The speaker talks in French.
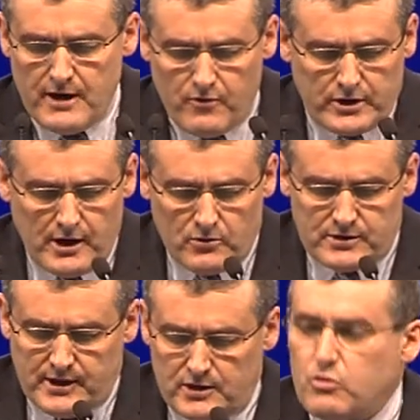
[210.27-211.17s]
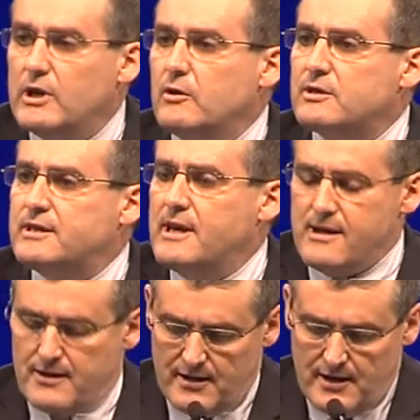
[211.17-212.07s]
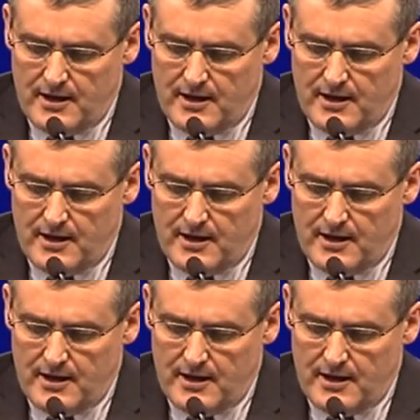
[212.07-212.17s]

évoquer aussi tous les dossiers